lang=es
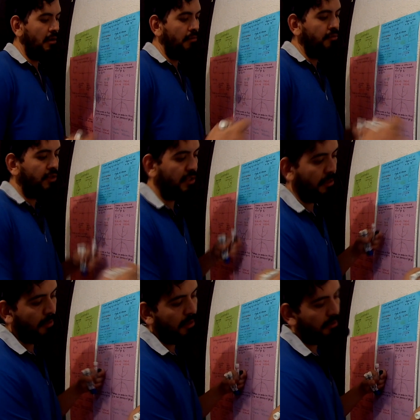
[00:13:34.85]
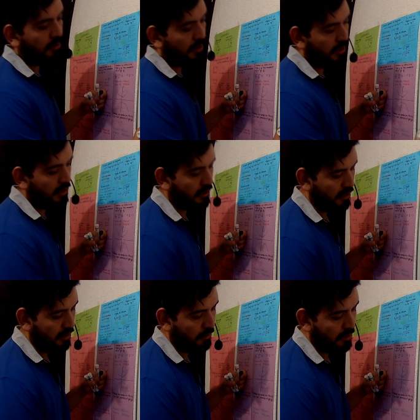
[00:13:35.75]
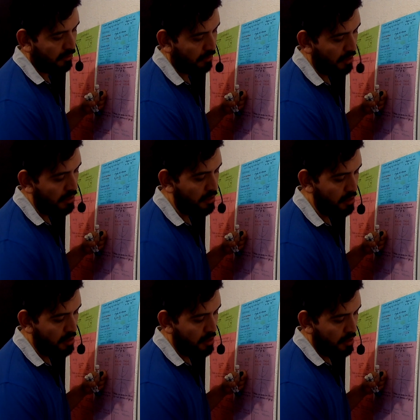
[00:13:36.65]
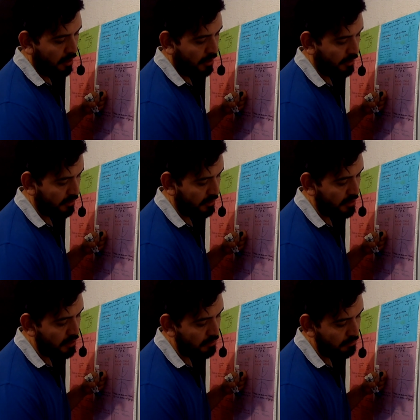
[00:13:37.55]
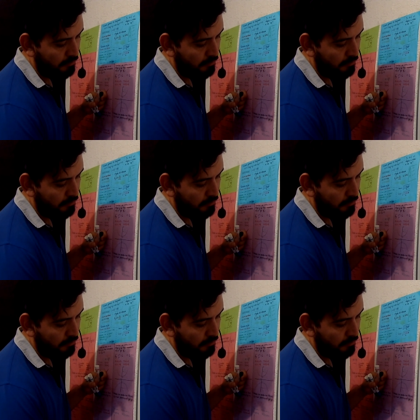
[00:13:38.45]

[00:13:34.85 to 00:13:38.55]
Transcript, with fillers: un sistema de coordenadas tridimensional cartesiano.